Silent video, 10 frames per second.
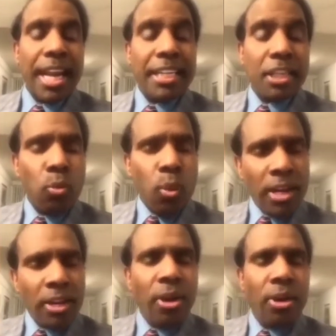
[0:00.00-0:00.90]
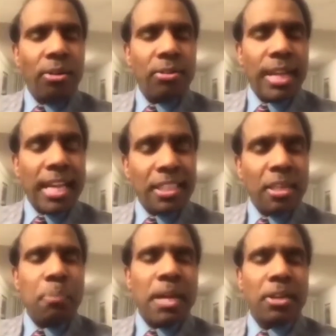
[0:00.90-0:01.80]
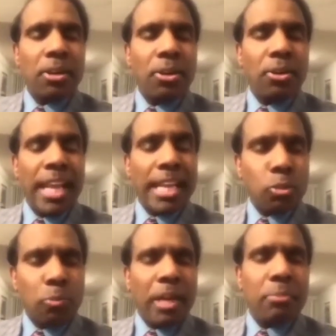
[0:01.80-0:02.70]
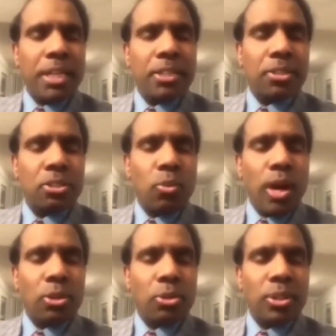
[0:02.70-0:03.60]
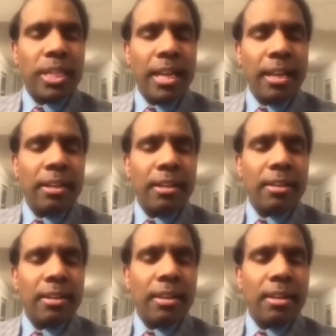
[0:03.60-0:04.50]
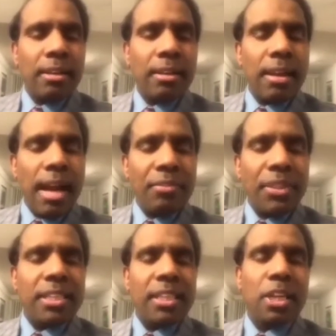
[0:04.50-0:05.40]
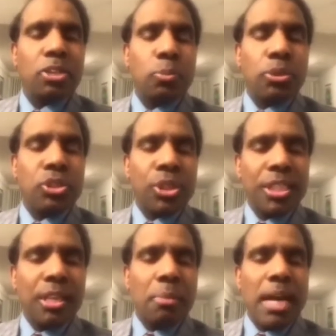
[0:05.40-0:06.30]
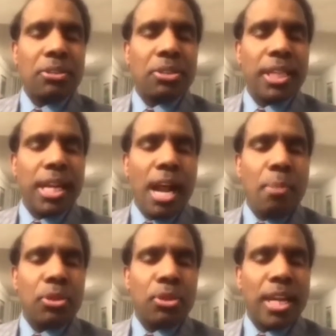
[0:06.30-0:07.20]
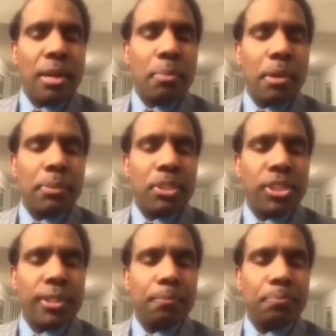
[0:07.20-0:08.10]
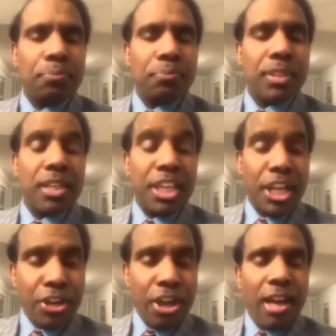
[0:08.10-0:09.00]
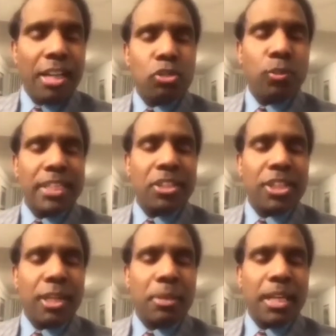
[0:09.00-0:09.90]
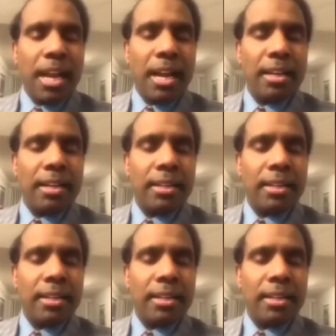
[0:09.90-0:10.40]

ఎయిటీ వన్లో నర్సీపట్నంలో ఎక్స్పైర్ మెడిసిన్స్ వాడుతుంటే అవినీతిని ఎక్స్పోజ్ చేశాను బాట శ్రీరామూర్తి గారిని పిలిపించి నేను కాలేజ్ వైస్ చైర్మన్గా